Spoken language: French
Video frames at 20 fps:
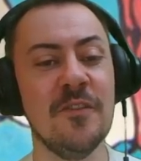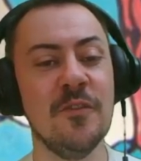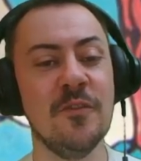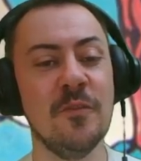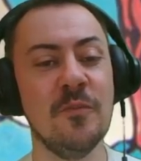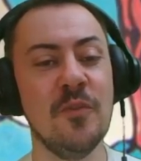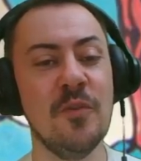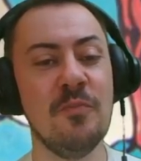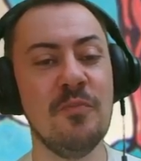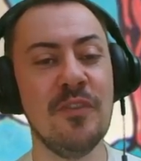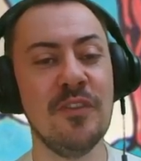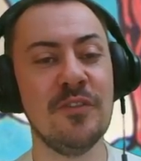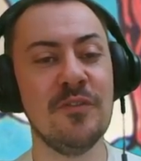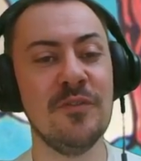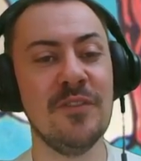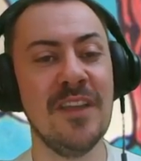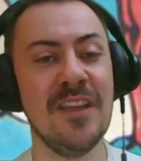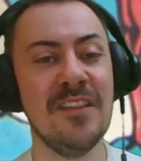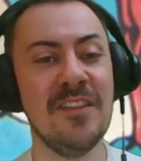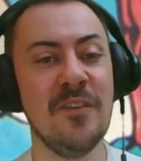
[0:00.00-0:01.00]
le nombre de points que
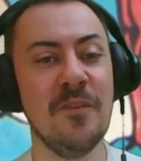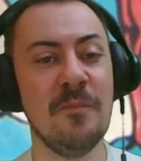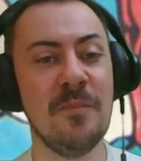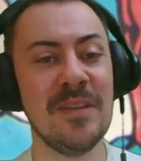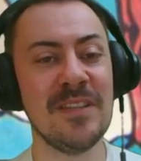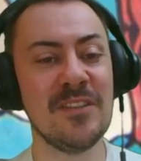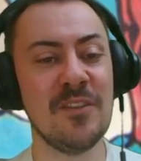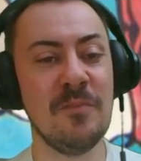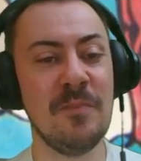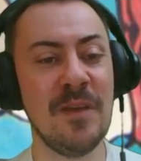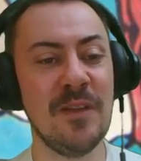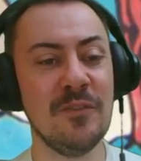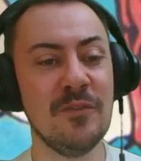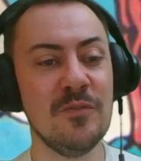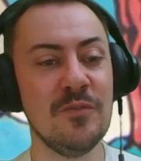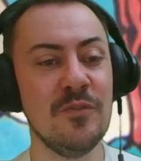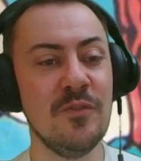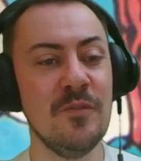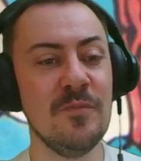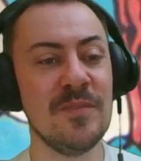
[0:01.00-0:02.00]
tu gagnes en passant
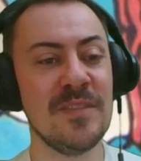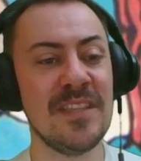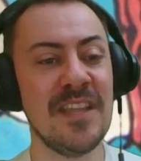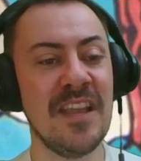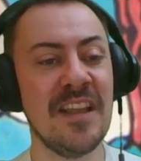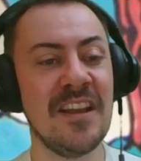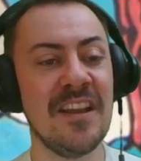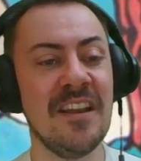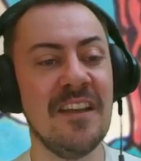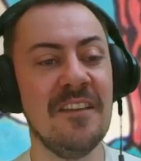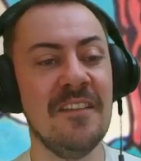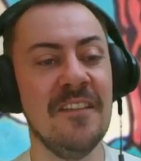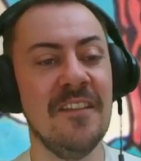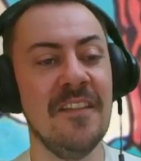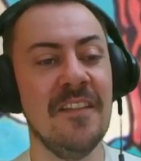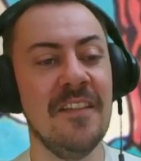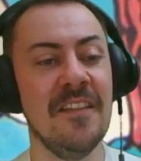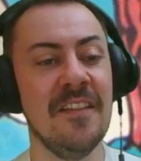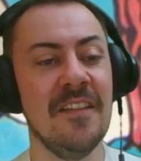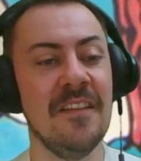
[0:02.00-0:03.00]
par-dessus l'obstacle.
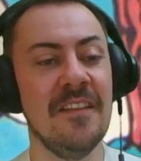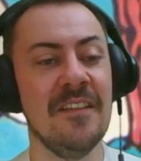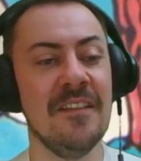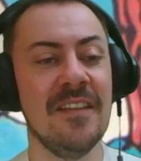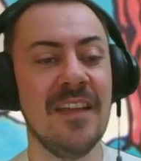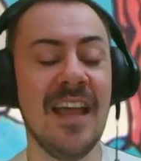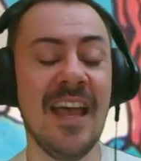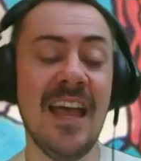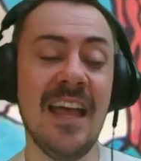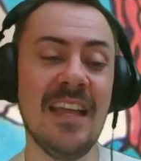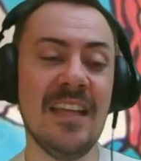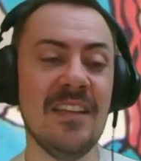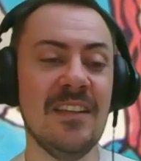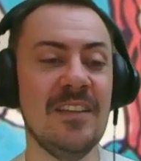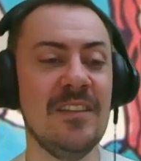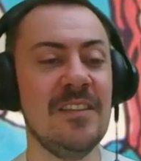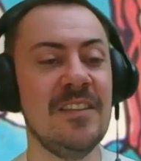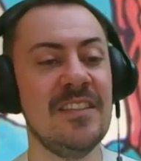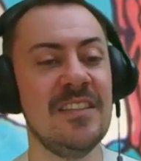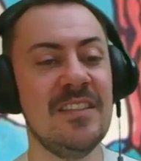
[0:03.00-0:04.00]
Ah,
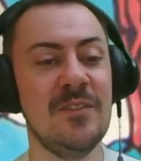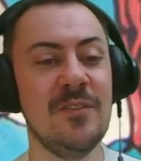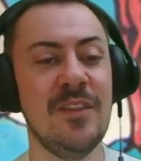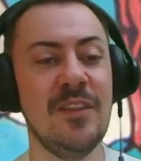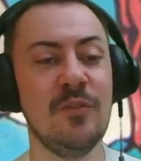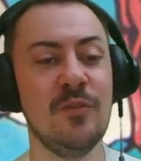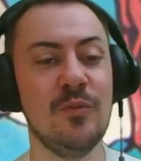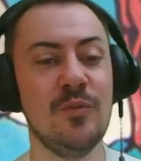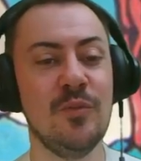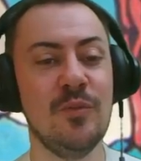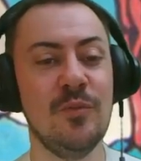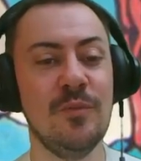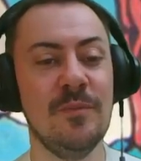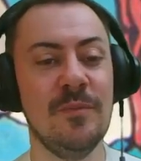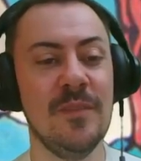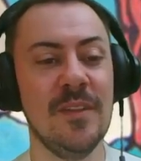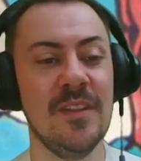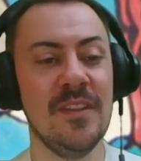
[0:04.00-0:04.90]
euh, sauter trop tôt.